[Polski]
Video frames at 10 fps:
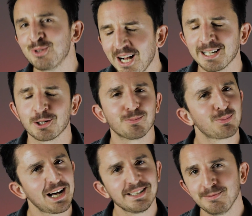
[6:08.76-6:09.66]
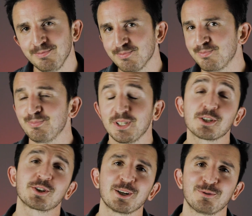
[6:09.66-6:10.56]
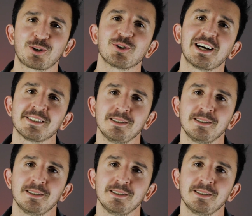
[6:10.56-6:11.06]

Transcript: daleko. Plan nie został wykonany.